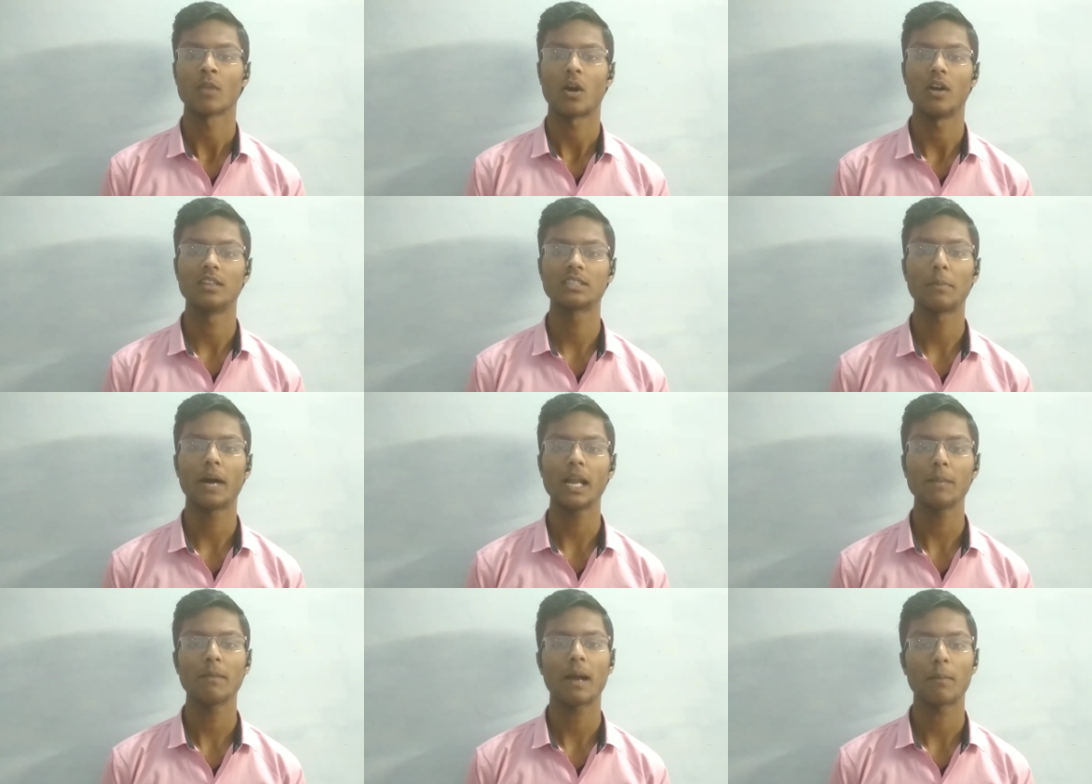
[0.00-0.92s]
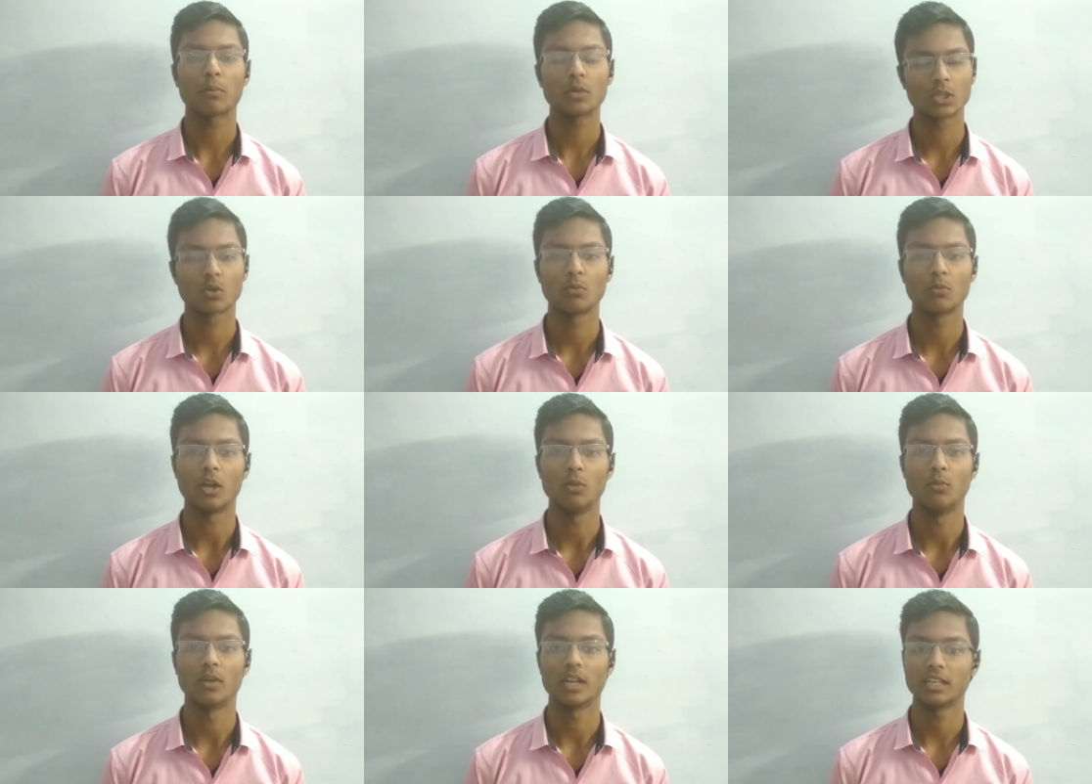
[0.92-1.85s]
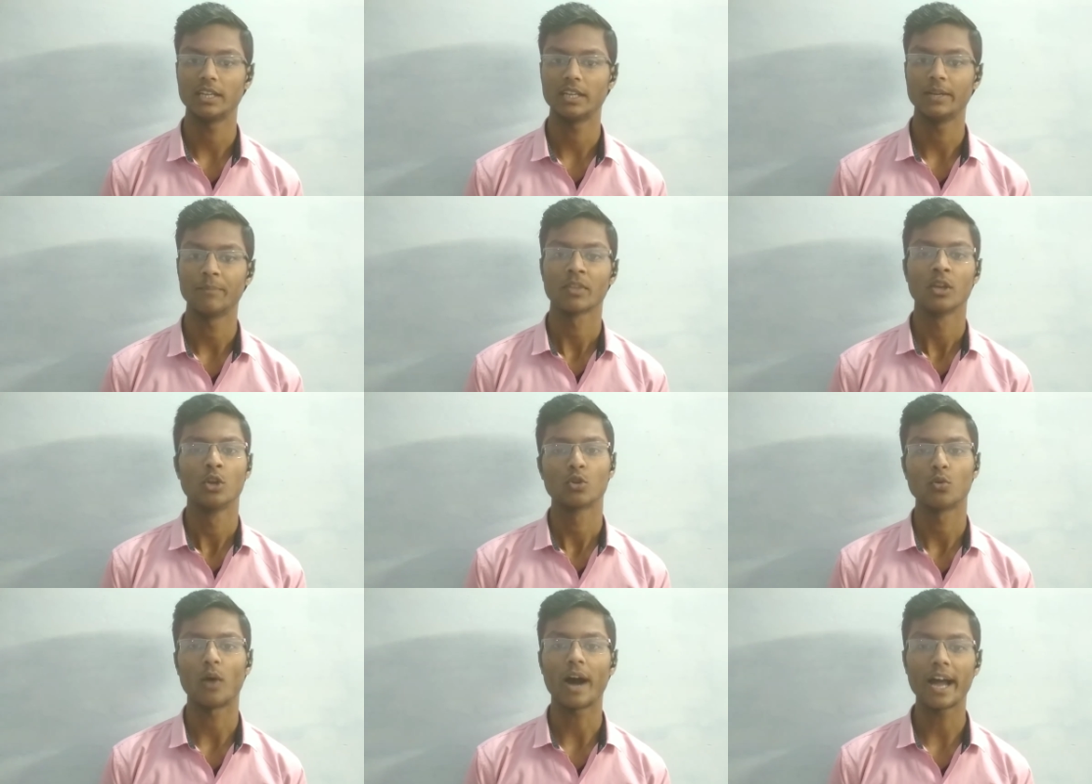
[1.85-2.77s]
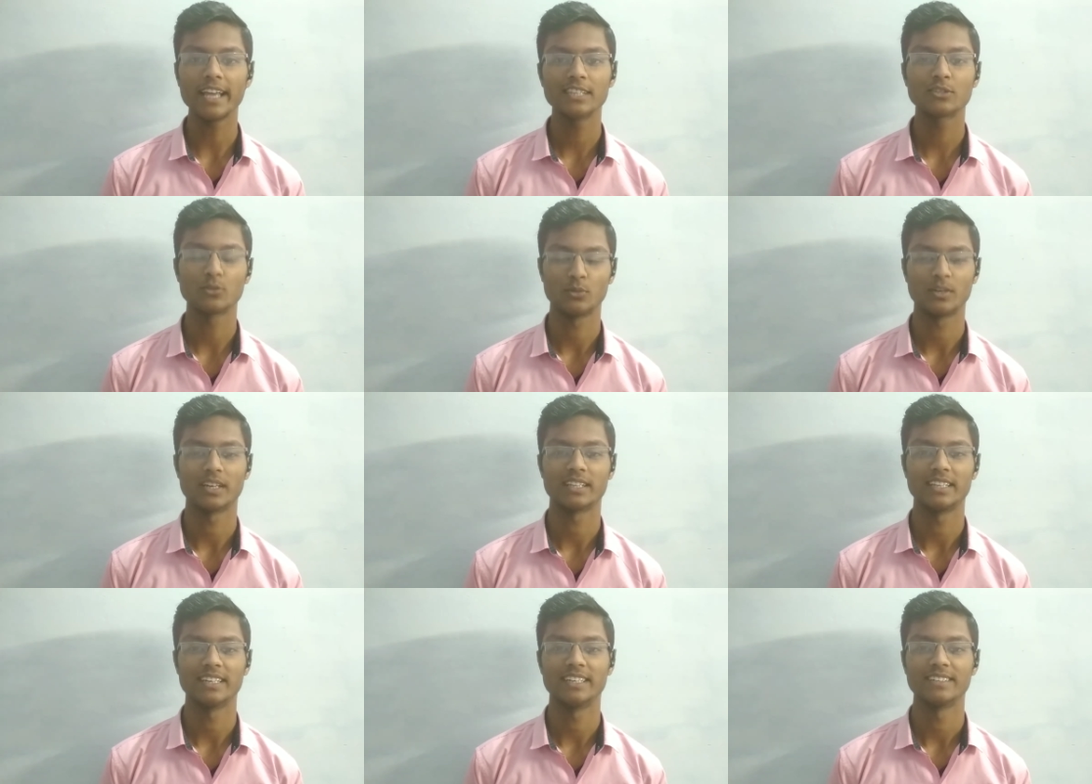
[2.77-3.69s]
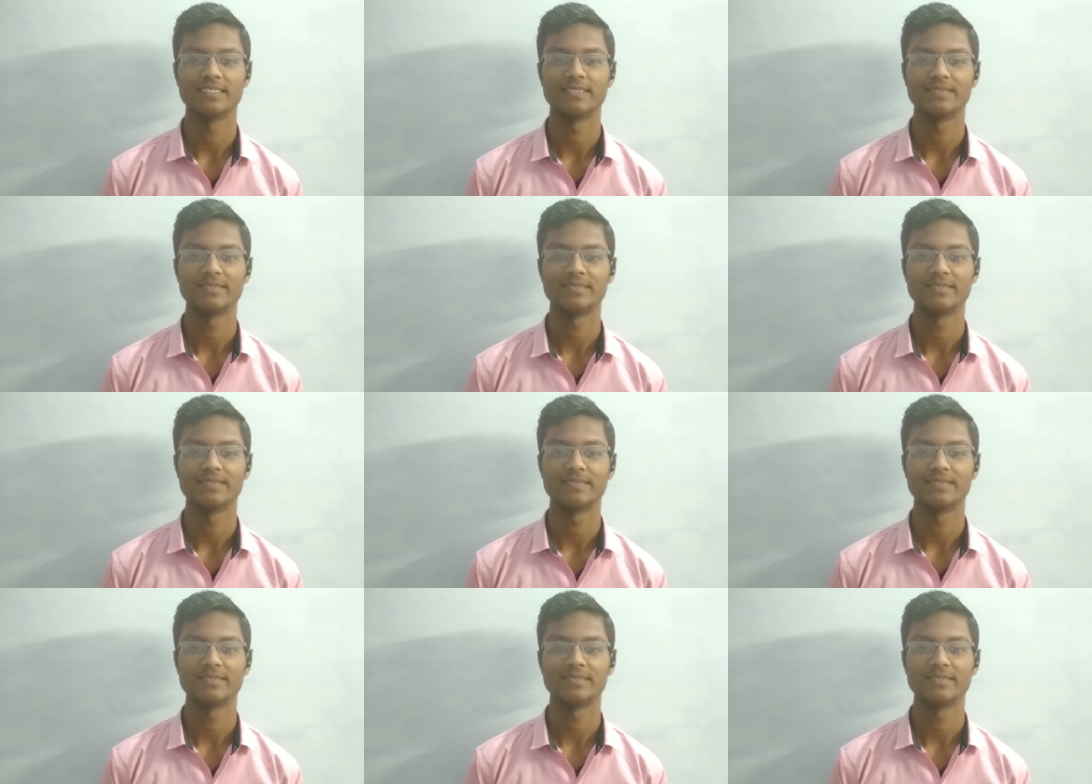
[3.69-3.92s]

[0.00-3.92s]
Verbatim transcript: और इसके बारे में आपको जरूर मालूम होना चाहिए तो आइए शुरू करते हैं